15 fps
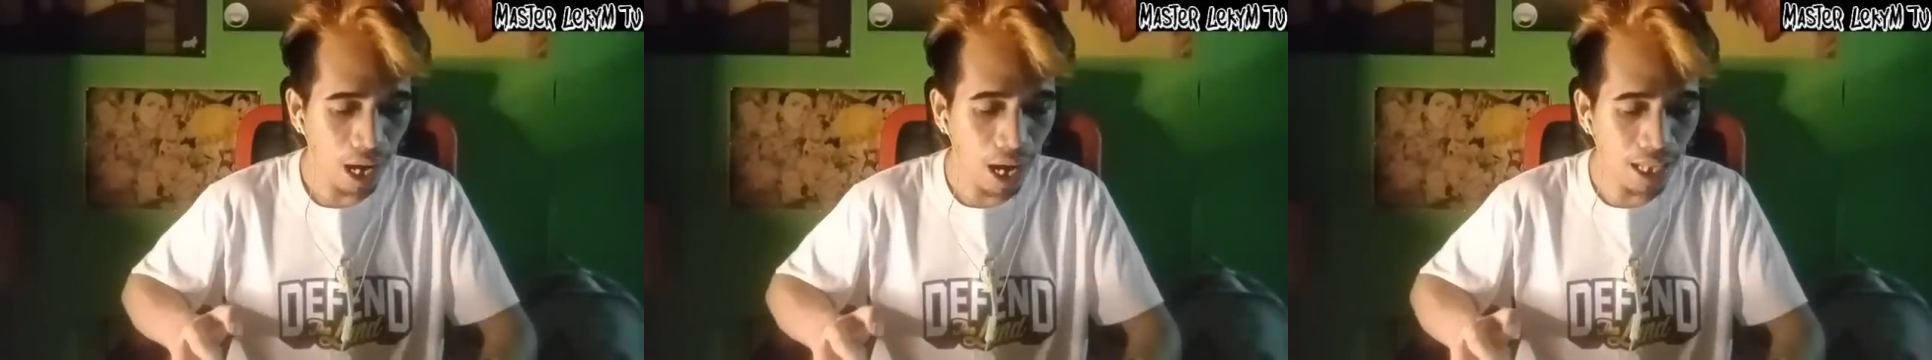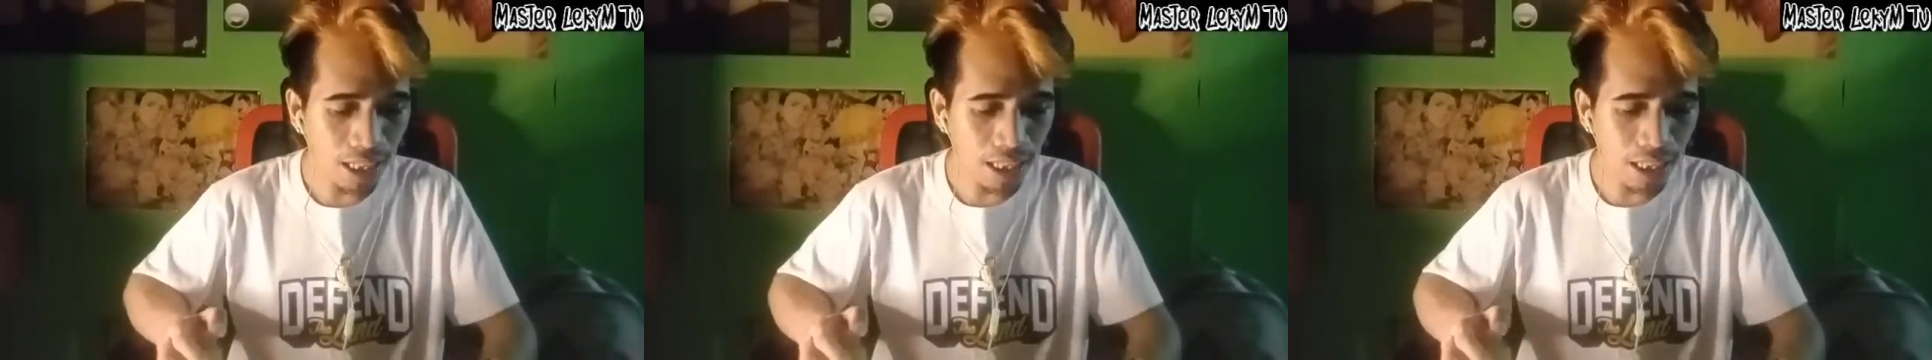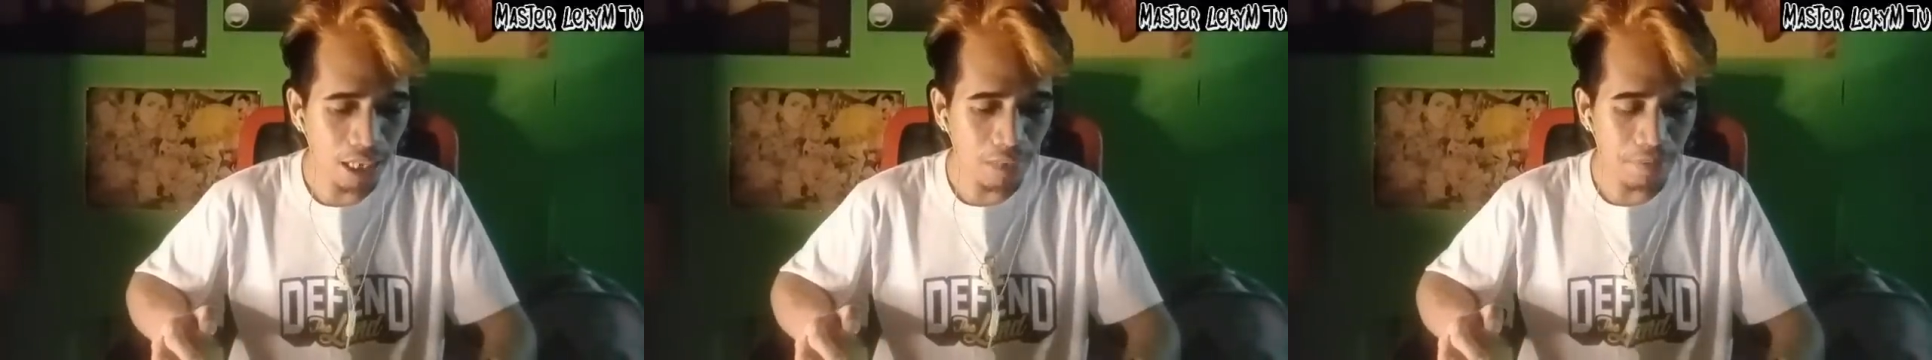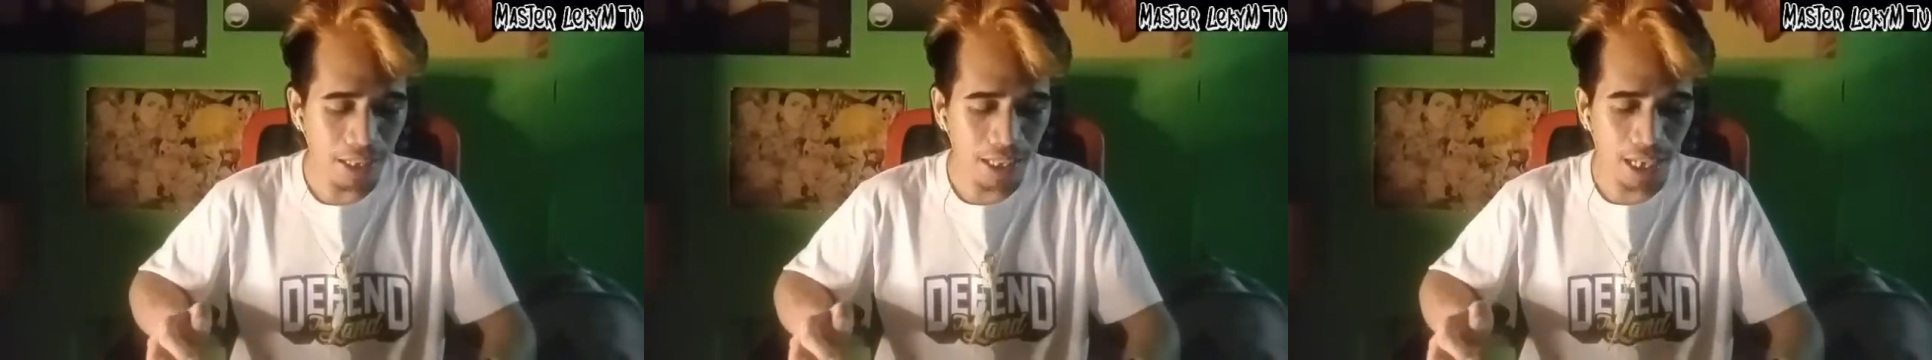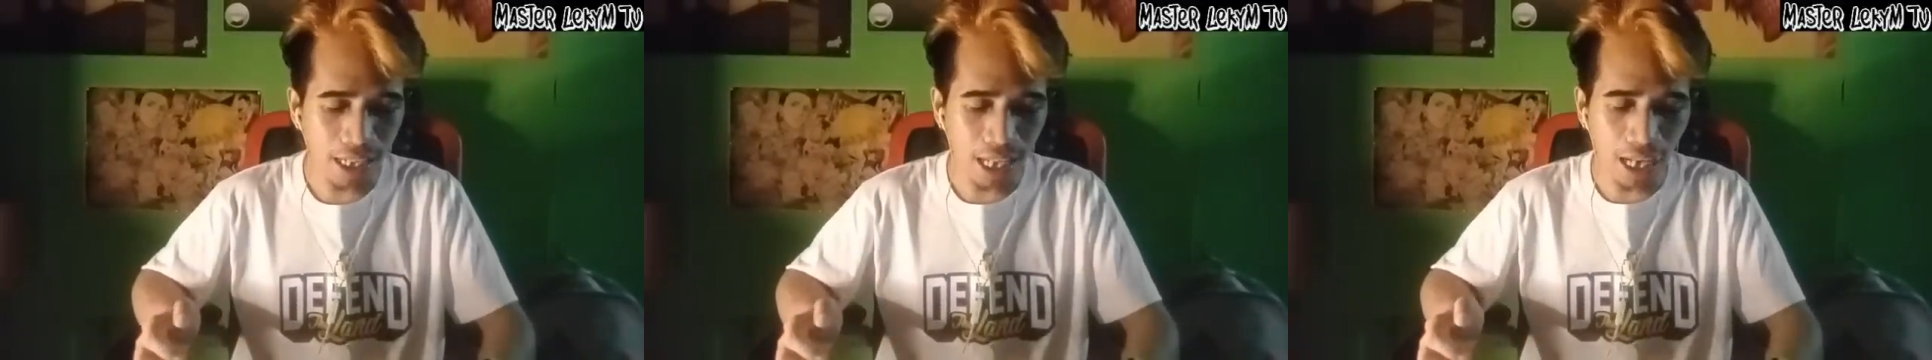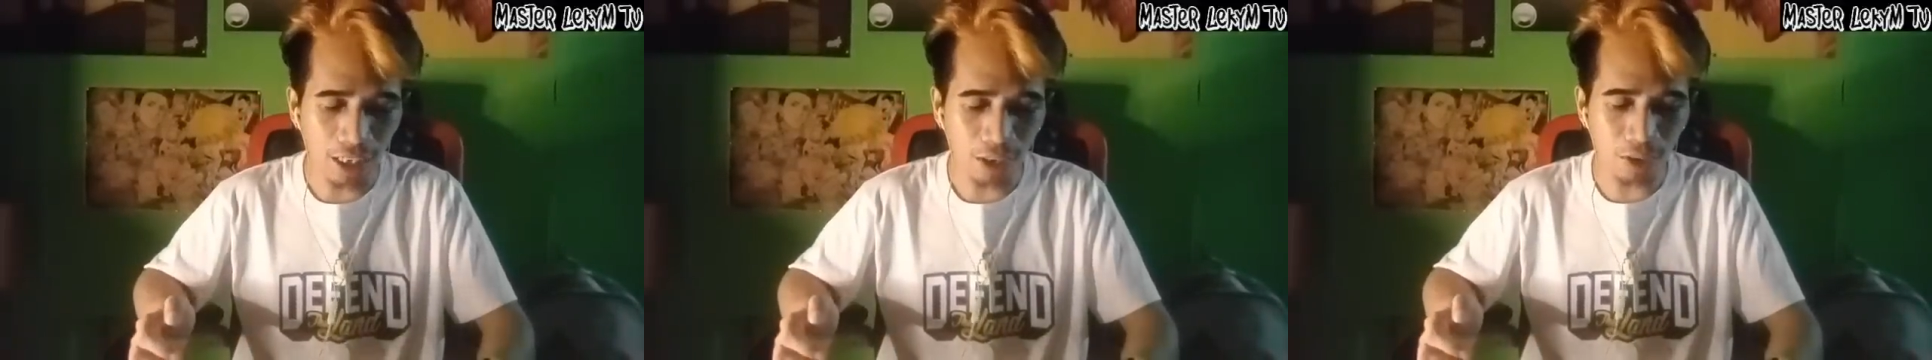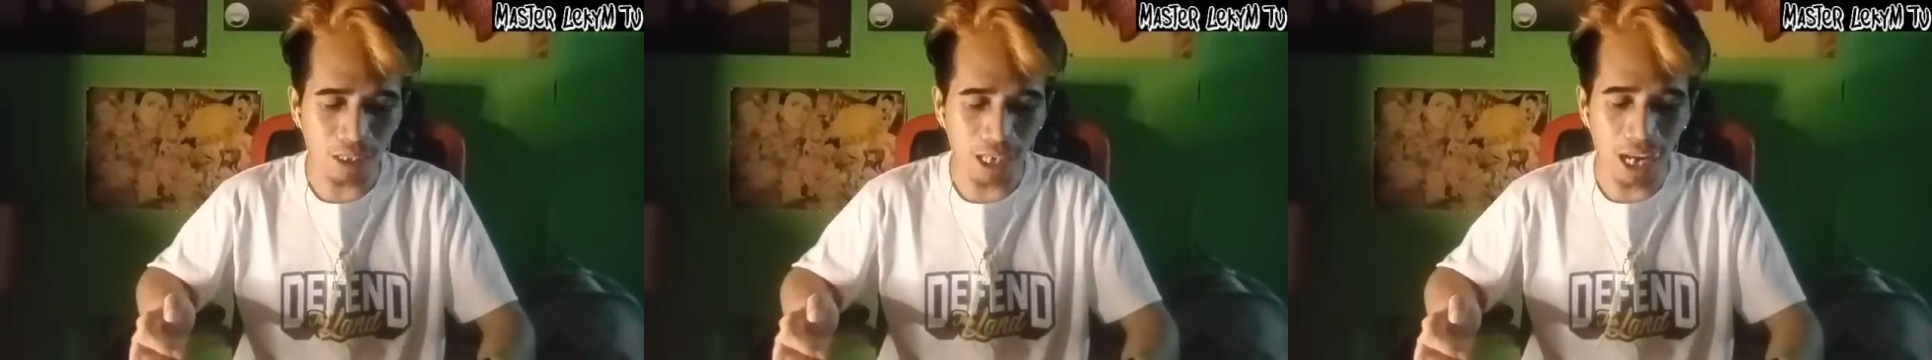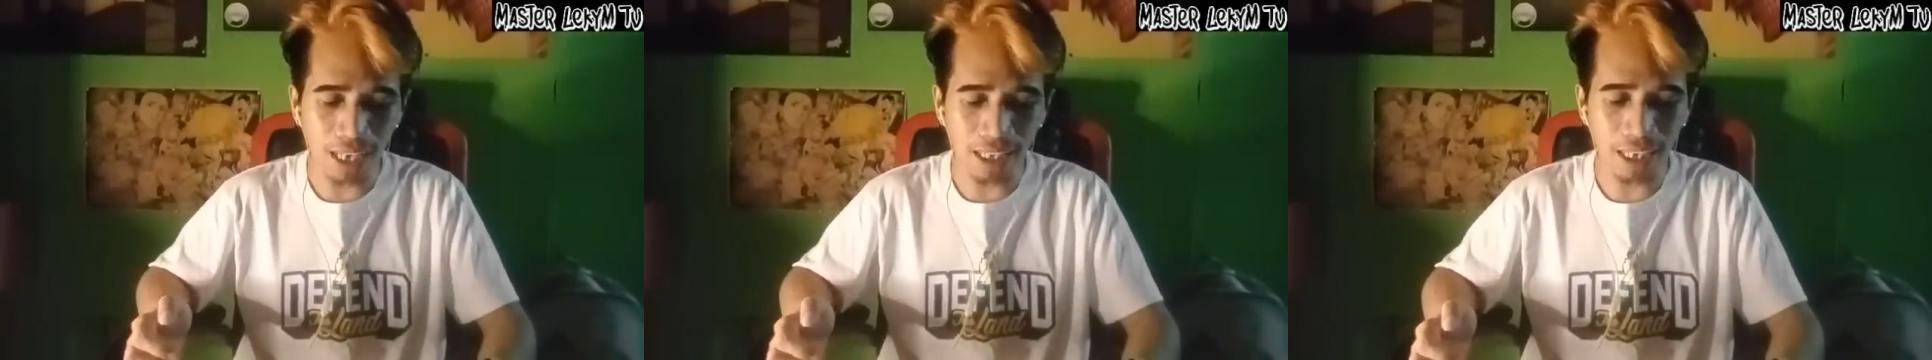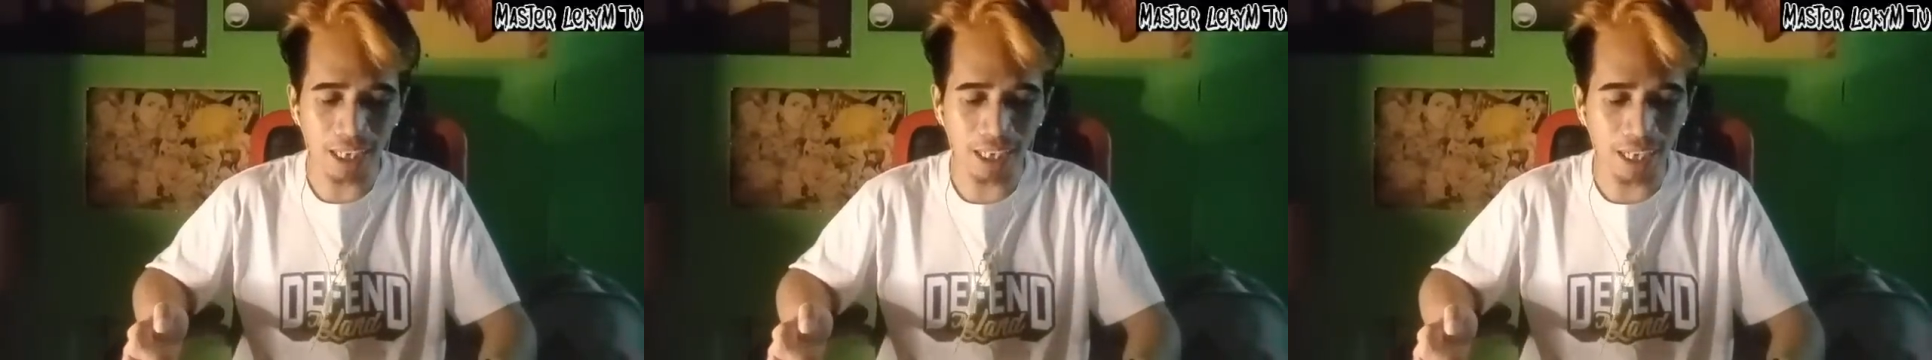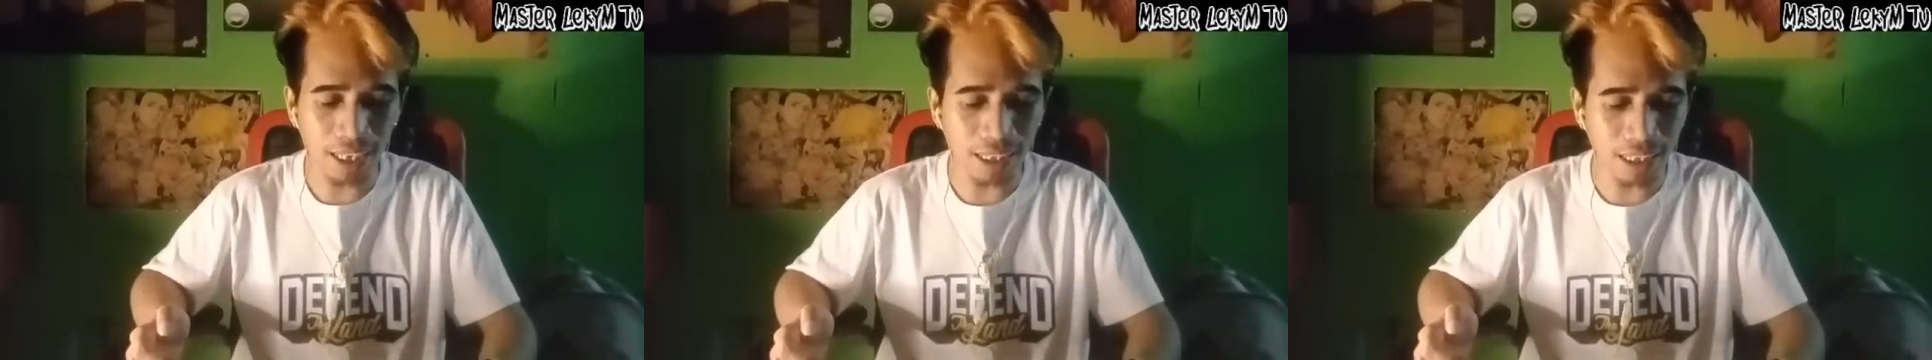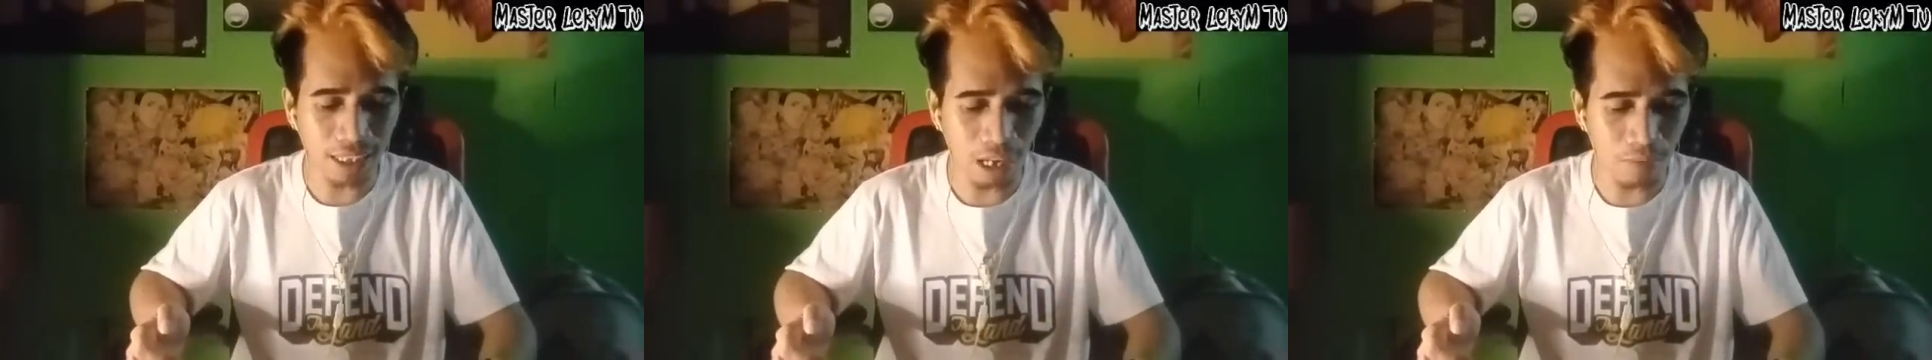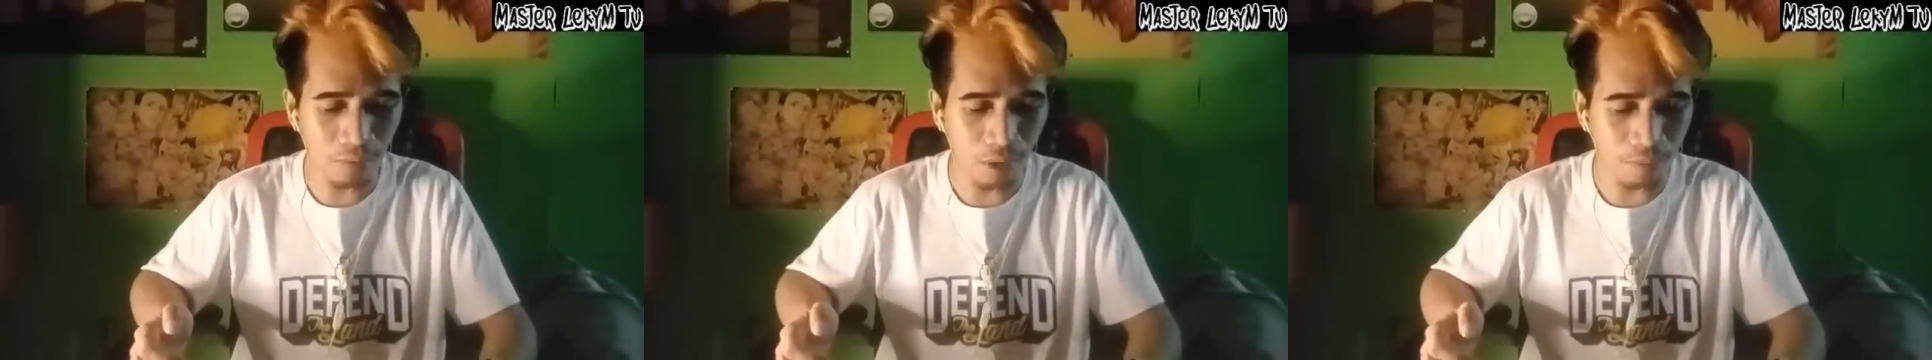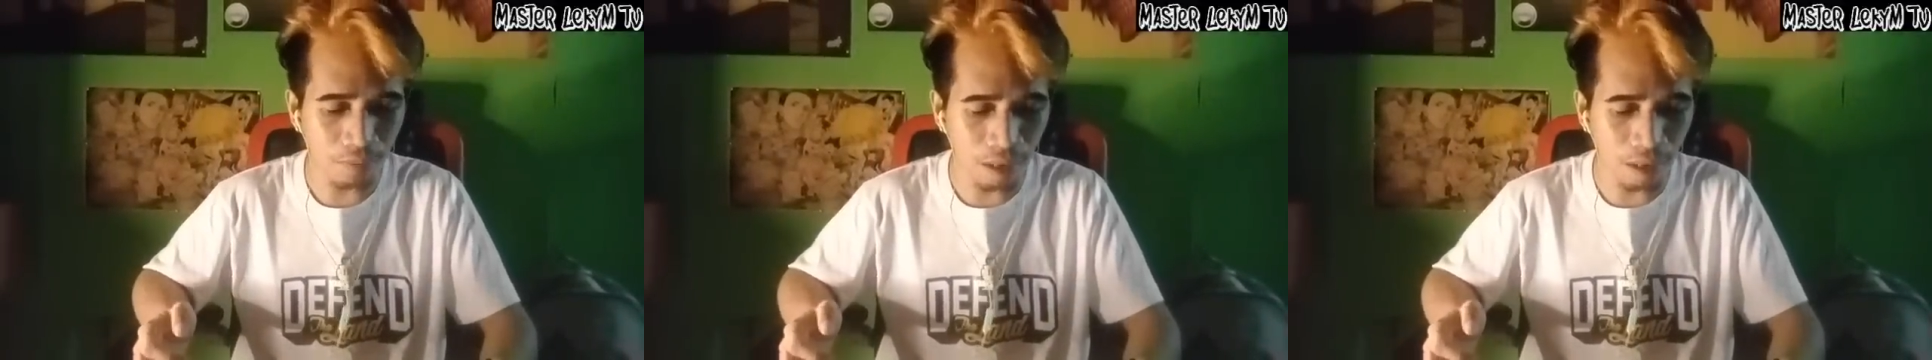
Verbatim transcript: At lipat na tayo sa ating race number